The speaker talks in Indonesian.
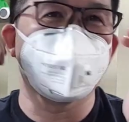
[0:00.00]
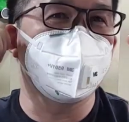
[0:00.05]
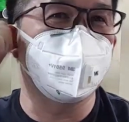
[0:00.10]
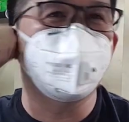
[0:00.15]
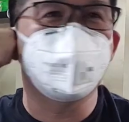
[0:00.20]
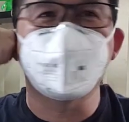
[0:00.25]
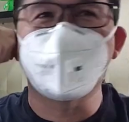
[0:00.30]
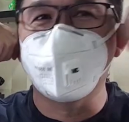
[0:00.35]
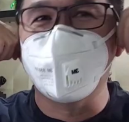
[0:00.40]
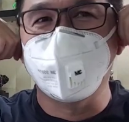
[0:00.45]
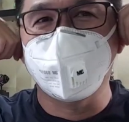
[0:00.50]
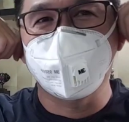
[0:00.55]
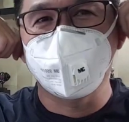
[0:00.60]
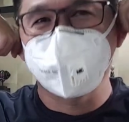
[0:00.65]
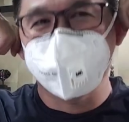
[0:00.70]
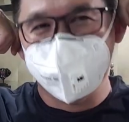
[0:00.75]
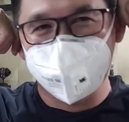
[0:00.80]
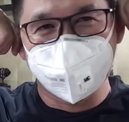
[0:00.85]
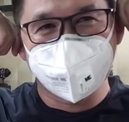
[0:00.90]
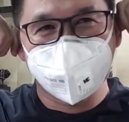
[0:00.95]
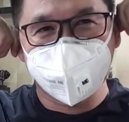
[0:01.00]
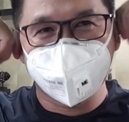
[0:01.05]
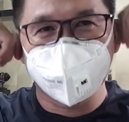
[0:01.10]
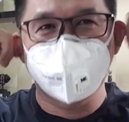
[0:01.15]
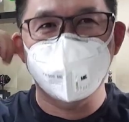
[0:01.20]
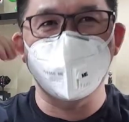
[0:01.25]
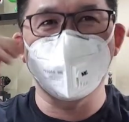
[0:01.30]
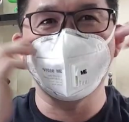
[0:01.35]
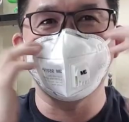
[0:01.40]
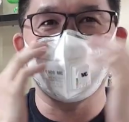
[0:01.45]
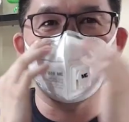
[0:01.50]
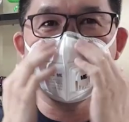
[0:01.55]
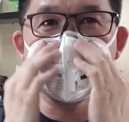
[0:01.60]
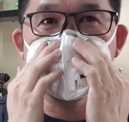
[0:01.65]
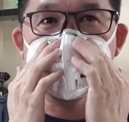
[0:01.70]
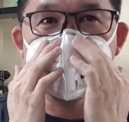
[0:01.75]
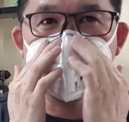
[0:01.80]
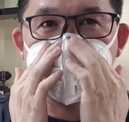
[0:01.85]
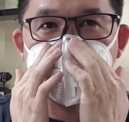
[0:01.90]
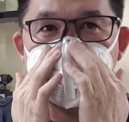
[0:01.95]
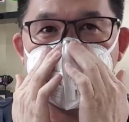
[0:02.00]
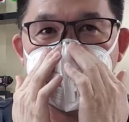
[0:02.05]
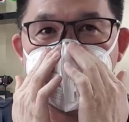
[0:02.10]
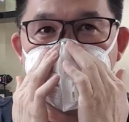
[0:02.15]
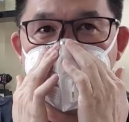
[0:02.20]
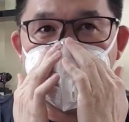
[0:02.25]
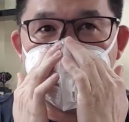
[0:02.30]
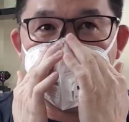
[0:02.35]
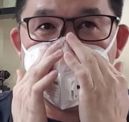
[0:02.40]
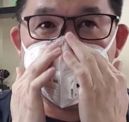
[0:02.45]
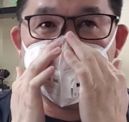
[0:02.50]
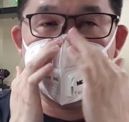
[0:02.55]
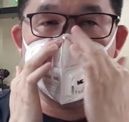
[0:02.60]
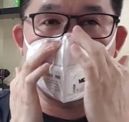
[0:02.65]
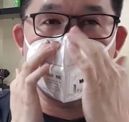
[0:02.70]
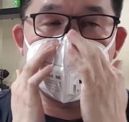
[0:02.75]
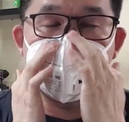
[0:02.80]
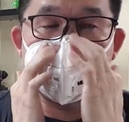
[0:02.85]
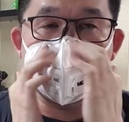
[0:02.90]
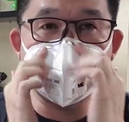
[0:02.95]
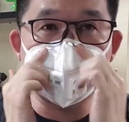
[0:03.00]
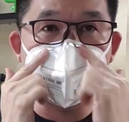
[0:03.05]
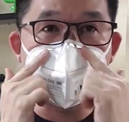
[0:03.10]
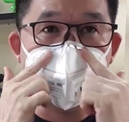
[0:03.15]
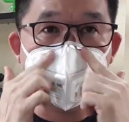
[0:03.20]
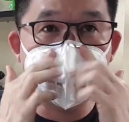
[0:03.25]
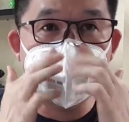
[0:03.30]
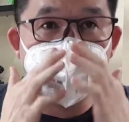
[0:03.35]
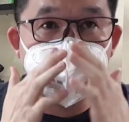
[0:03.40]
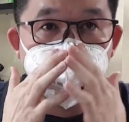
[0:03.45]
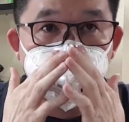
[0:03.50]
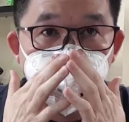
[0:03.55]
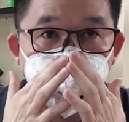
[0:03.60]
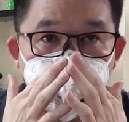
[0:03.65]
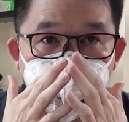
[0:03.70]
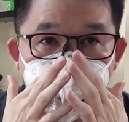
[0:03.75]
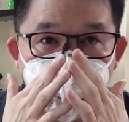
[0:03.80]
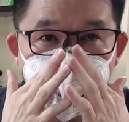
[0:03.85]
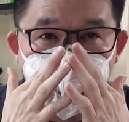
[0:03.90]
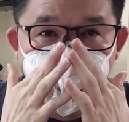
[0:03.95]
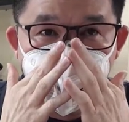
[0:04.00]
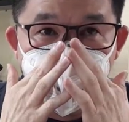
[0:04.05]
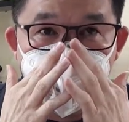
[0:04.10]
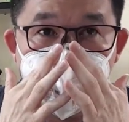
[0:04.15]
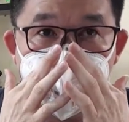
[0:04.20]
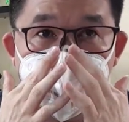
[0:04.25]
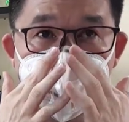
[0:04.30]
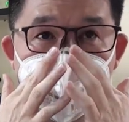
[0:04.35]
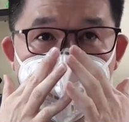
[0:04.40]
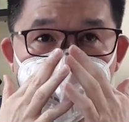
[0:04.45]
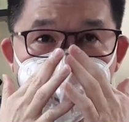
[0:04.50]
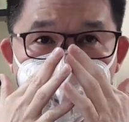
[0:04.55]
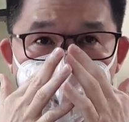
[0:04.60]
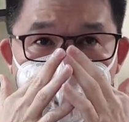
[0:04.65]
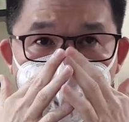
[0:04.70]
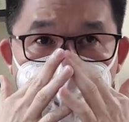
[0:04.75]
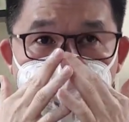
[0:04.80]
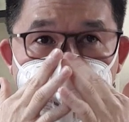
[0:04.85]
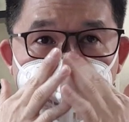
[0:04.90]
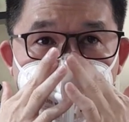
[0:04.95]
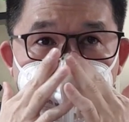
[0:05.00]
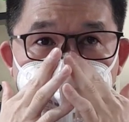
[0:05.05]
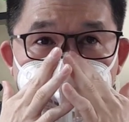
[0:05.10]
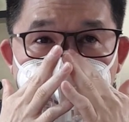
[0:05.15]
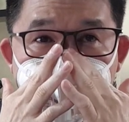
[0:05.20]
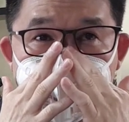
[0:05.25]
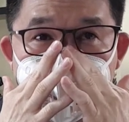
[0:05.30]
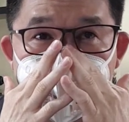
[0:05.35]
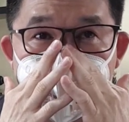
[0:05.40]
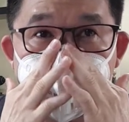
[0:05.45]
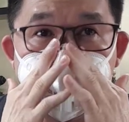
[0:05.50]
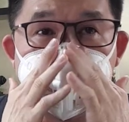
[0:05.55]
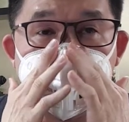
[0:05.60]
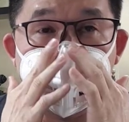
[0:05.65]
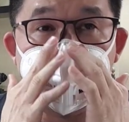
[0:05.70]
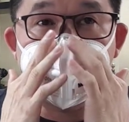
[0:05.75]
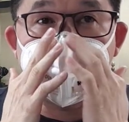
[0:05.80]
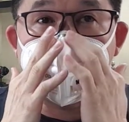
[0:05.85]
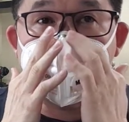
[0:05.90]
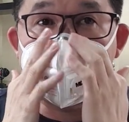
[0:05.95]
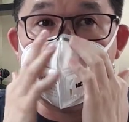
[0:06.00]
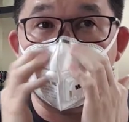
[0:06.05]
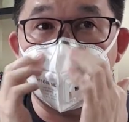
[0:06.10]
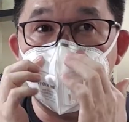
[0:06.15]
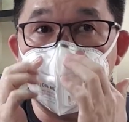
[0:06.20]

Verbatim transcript: Sampai kupingnya masih tarik gini, kencang banget. Jadi ini kita mau ngejas dulu ininya. Kita adjust dulu saluran